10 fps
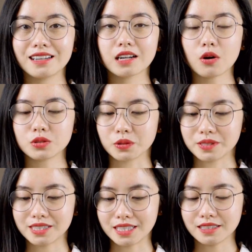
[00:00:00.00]
Câu số
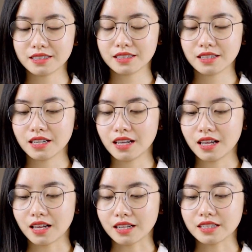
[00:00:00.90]
9.
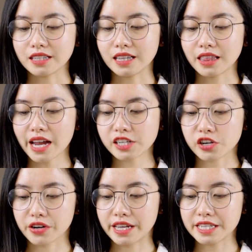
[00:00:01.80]
An
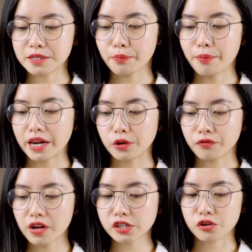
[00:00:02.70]
electronics
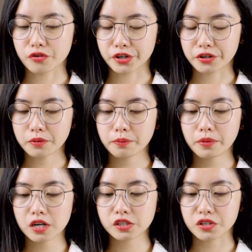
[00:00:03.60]
manufacturer
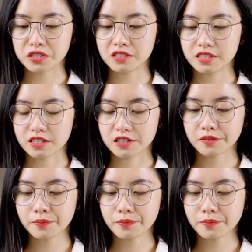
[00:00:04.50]
purchased the